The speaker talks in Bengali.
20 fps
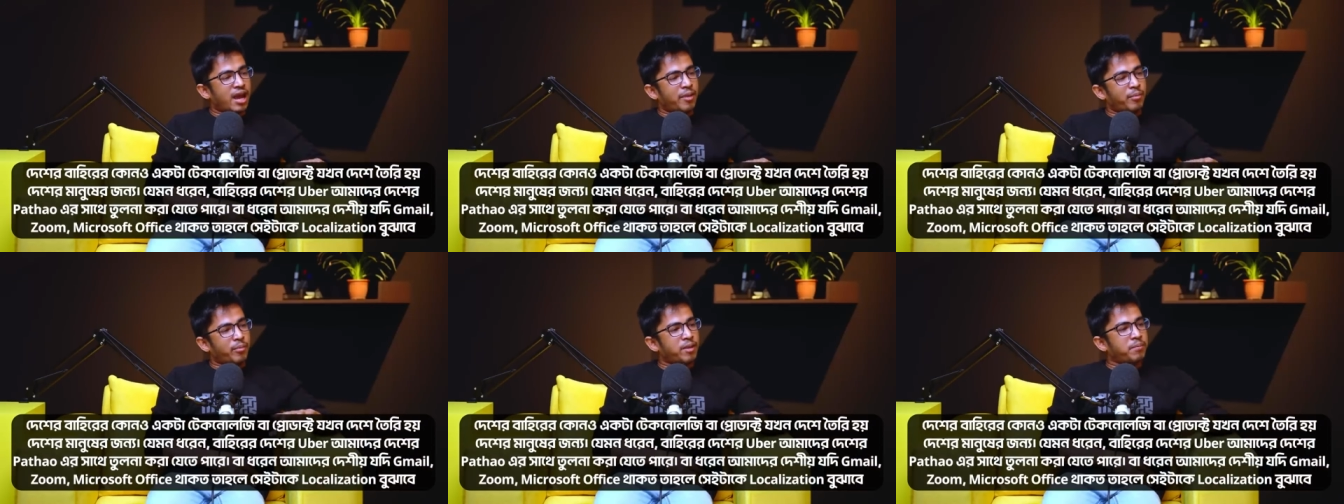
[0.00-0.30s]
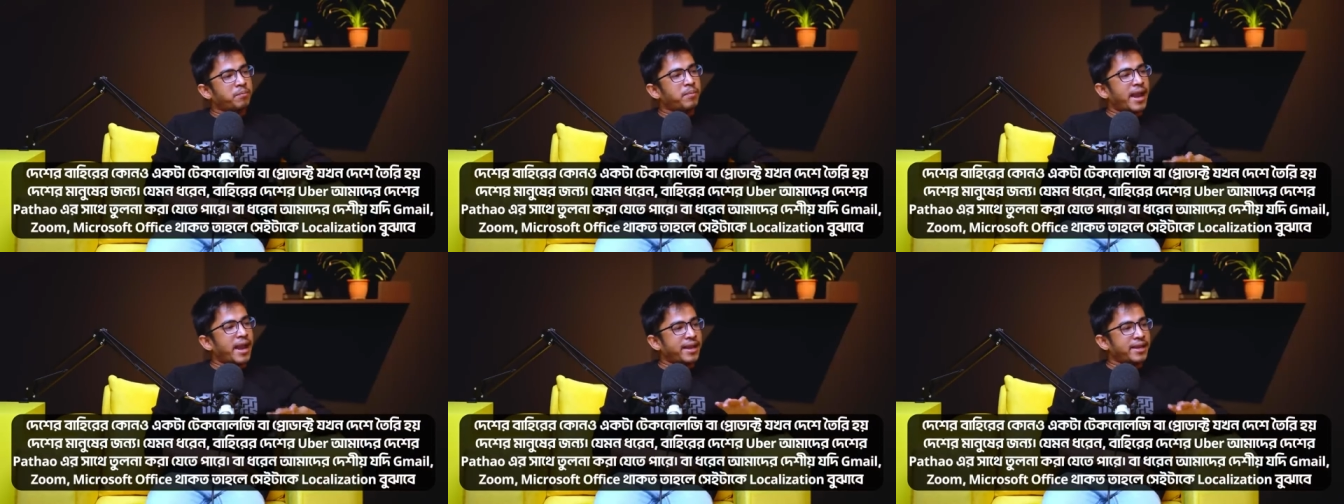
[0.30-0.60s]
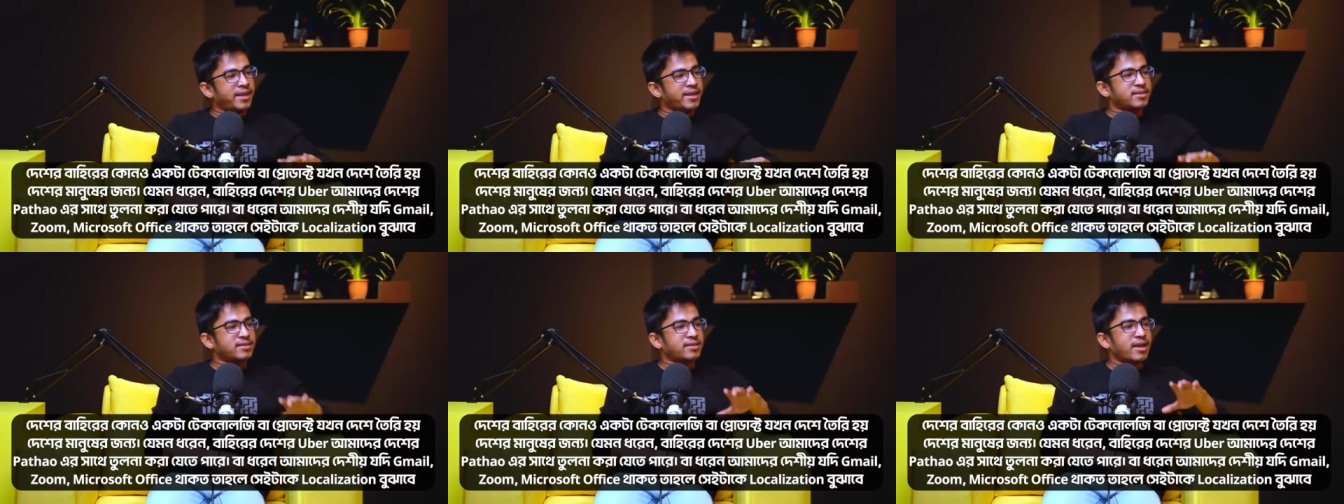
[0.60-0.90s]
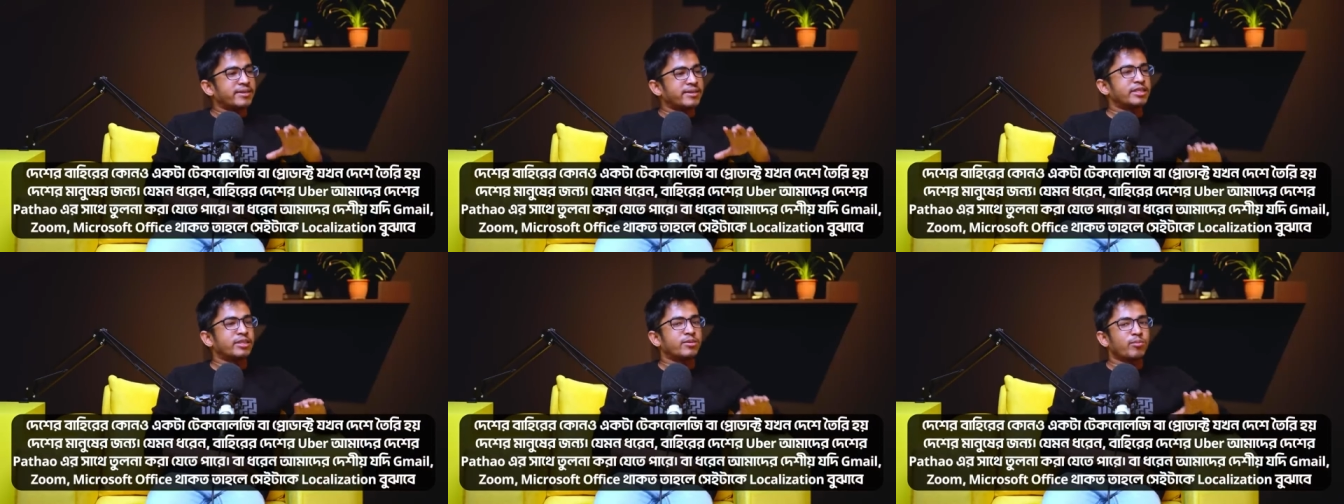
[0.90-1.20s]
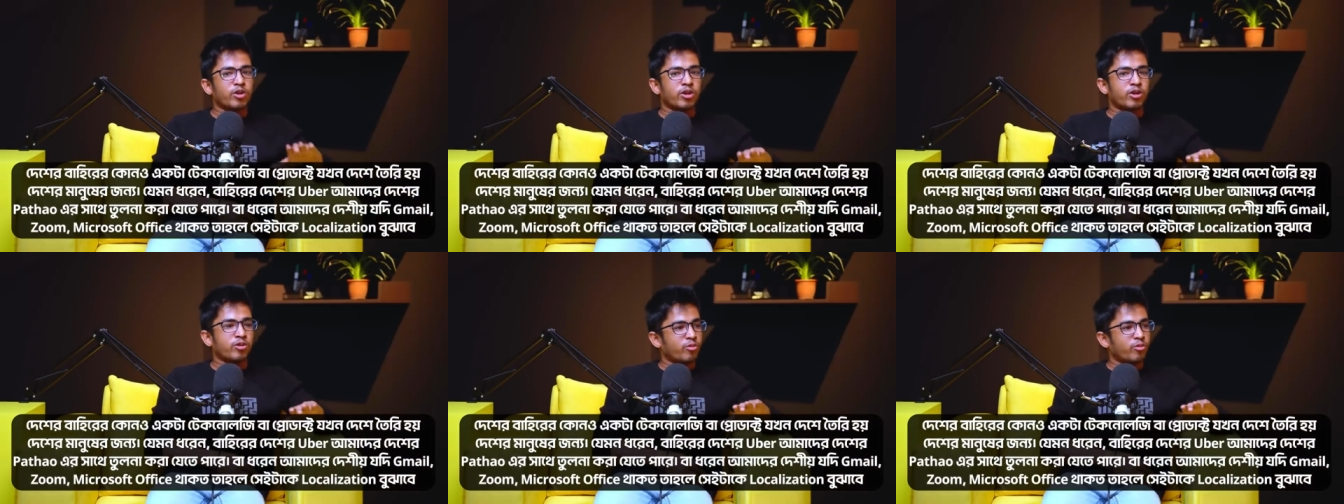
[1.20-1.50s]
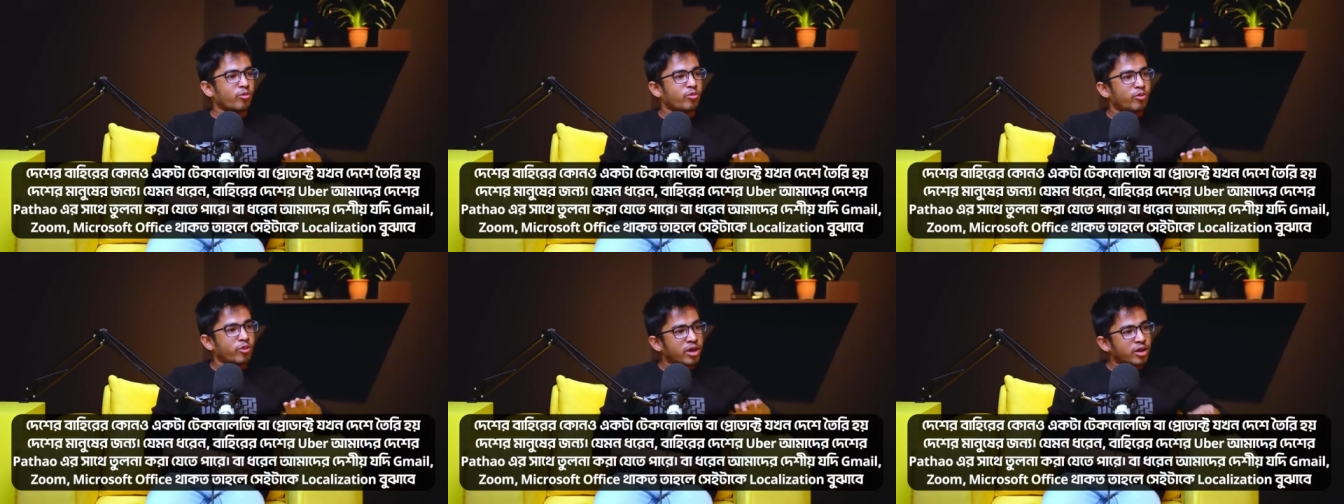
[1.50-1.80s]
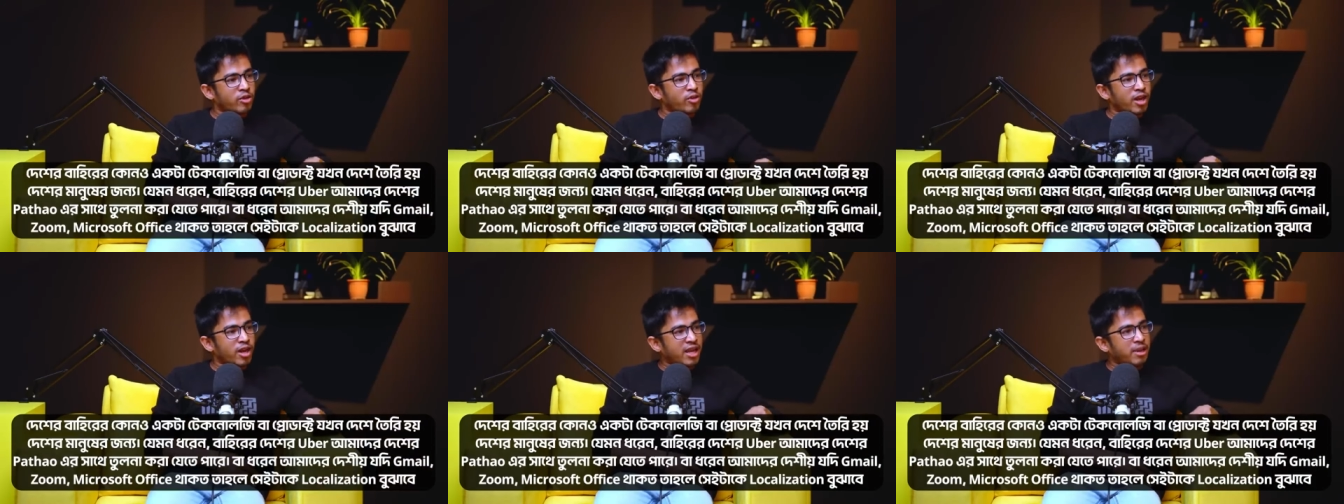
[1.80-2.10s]
আমরা বাইরে সাকসেস প্রোডাক্ট
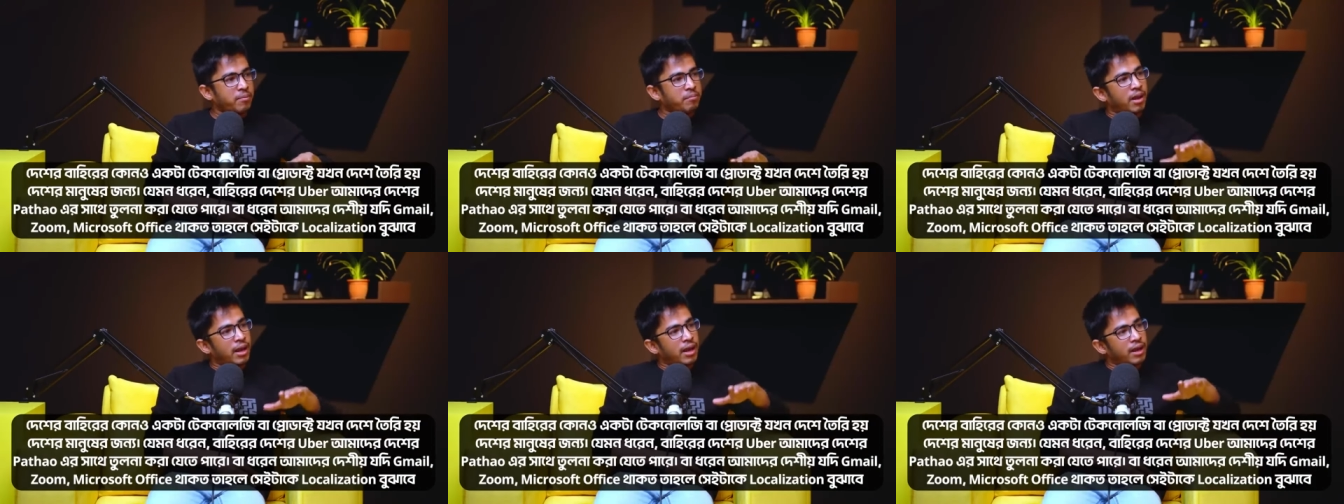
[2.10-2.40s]
প্রোডাক্টগুলোকে